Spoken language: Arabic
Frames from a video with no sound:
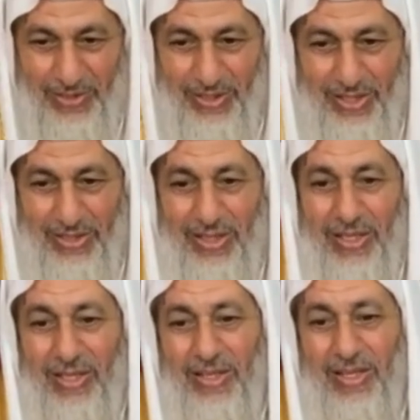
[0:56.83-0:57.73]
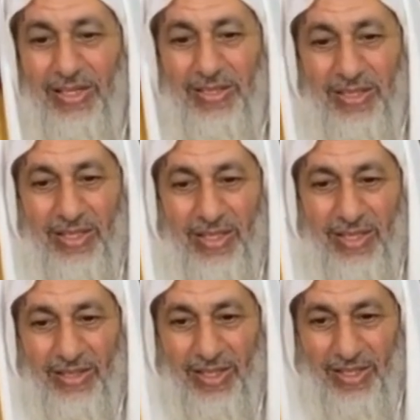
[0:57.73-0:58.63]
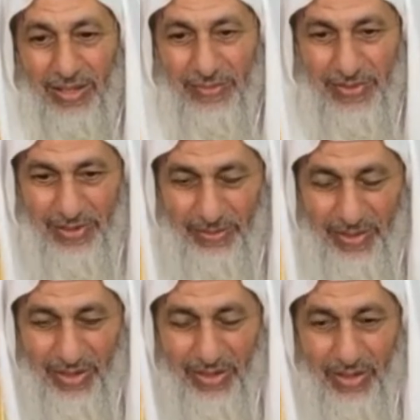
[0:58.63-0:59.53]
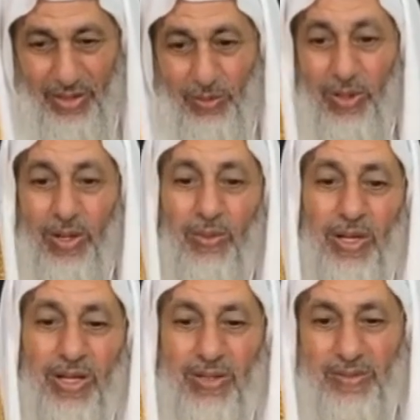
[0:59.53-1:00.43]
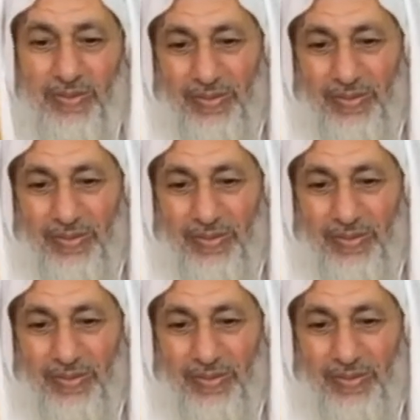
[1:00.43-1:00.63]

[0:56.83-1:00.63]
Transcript: فيه أنها قالت إن الله في السماء و... و...